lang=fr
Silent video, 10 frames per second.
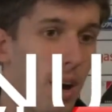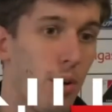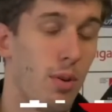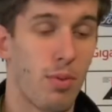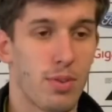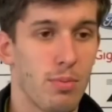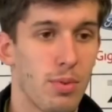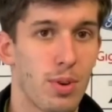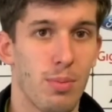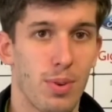ouais, forcément,
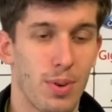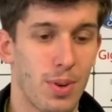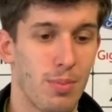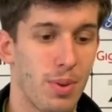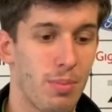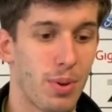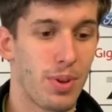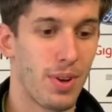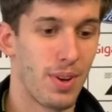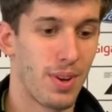comme, euh, comme n'importe,
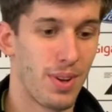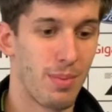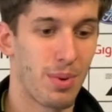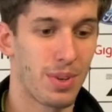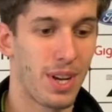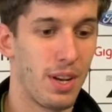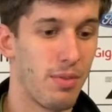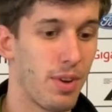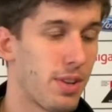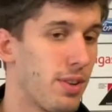n'importe quelle
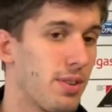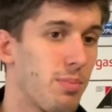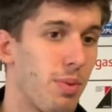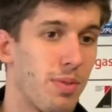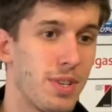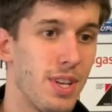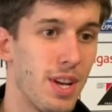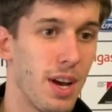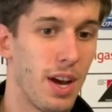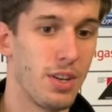défaite, c'est pas facile
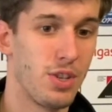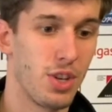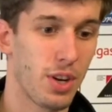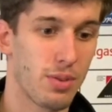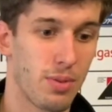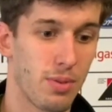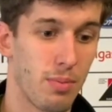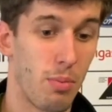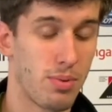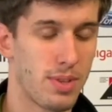à, digérer.
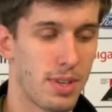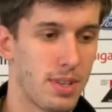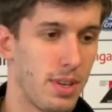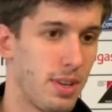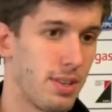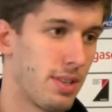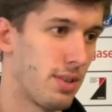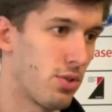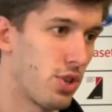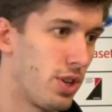En plus, ça s'est,
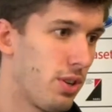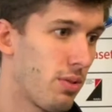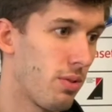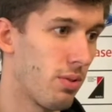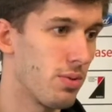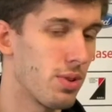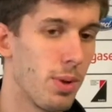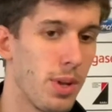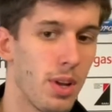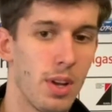enchaîné en une semaine.